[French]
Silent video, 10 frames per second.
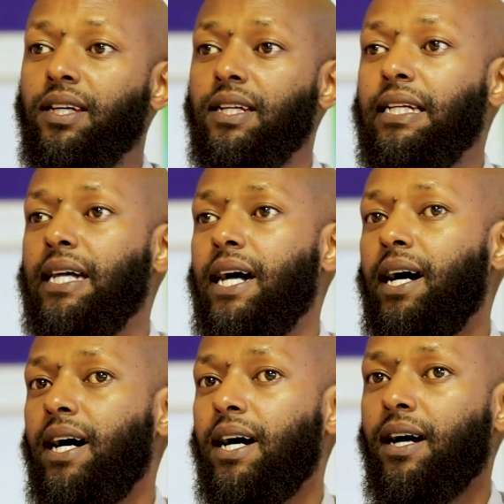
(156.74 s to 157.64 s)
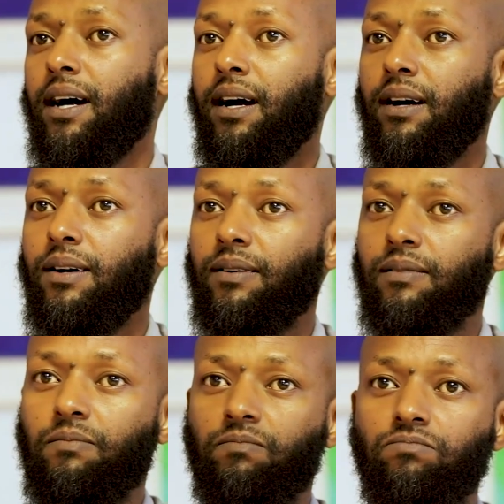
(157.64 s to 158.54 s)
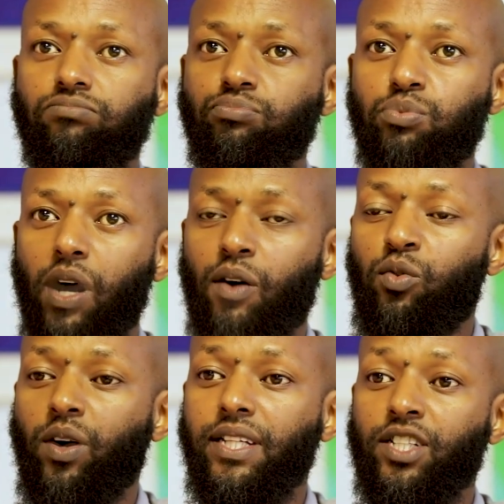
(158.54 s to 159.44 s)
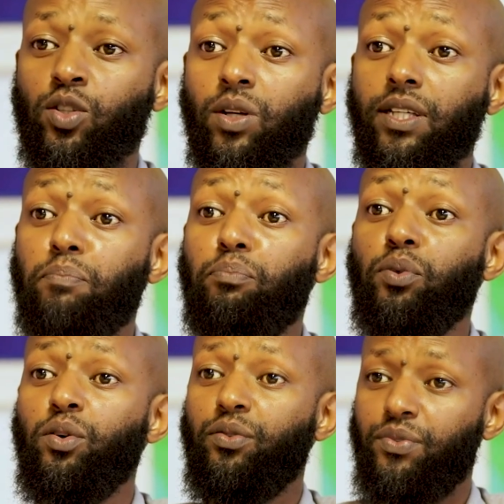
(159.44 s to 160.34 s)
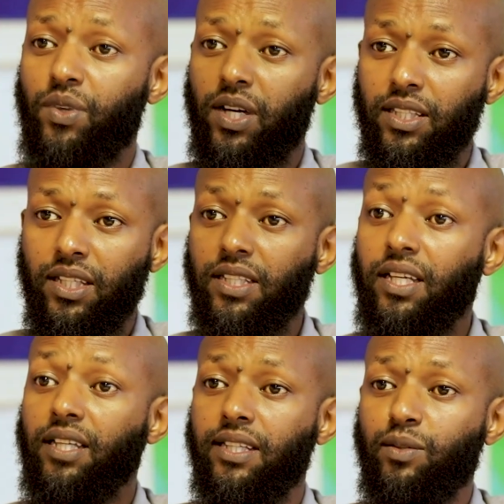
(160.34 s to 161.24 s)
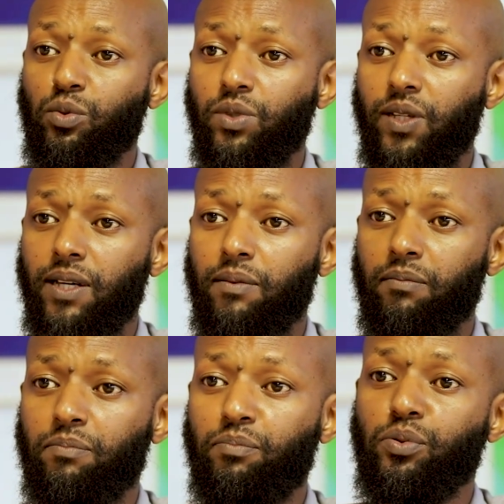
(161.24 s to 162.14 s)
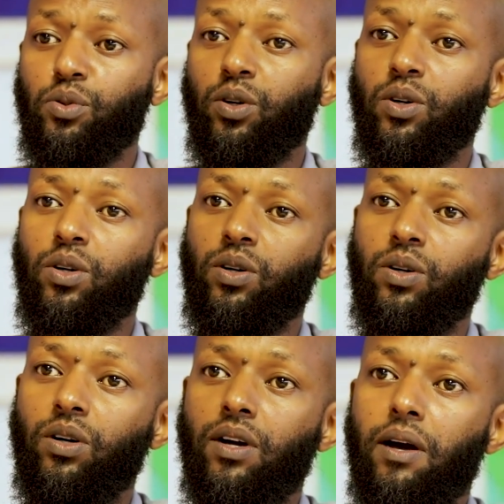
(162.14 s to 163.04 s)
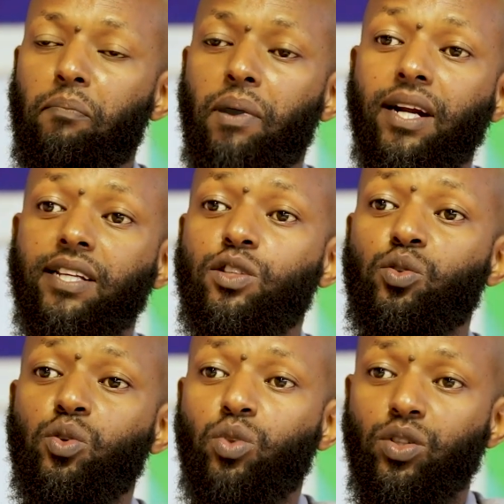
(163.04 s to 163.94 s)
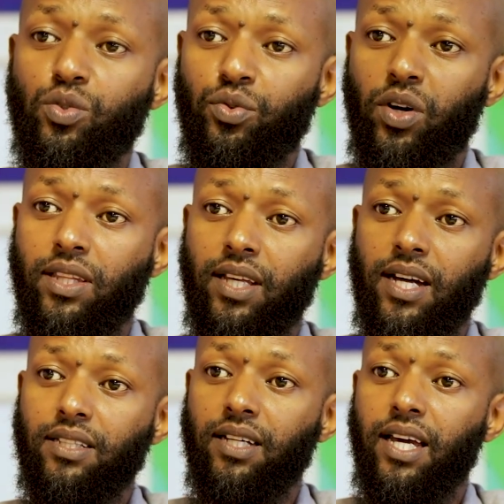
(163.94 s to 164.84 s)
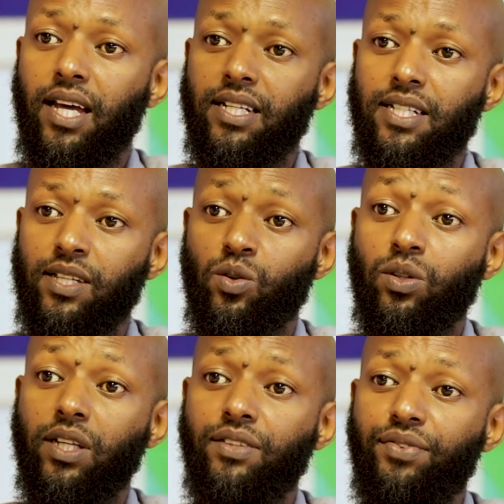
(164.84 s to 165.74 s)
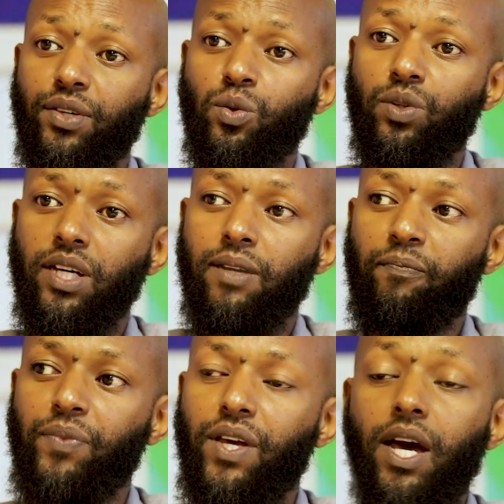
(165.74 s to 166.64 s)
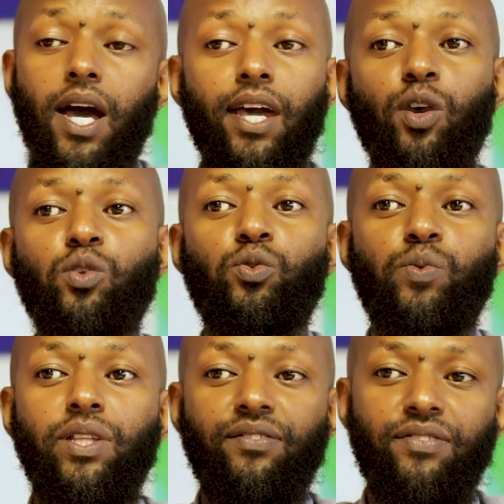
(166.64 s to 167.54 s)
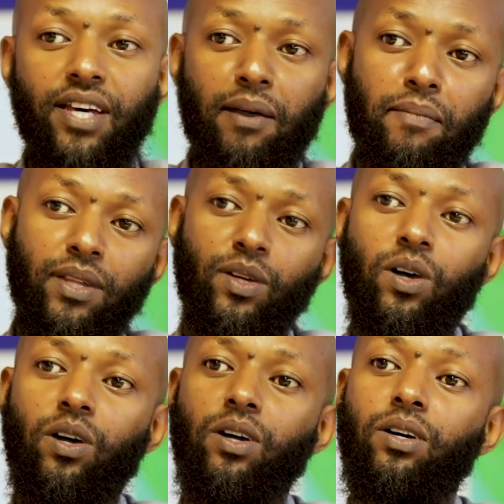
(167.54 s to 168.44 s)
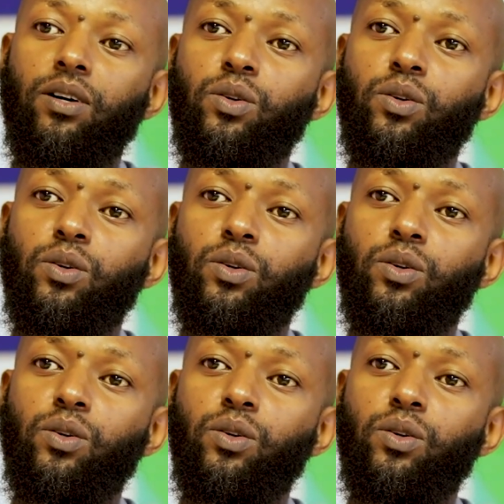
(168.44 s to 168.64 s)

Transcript: il y a avoir des gens qui peuvent t'aider t'écouter pour euh, parler de ce que toi tu veux atteindre, des réalisations, des difficultés. Et ensuite vient maintenant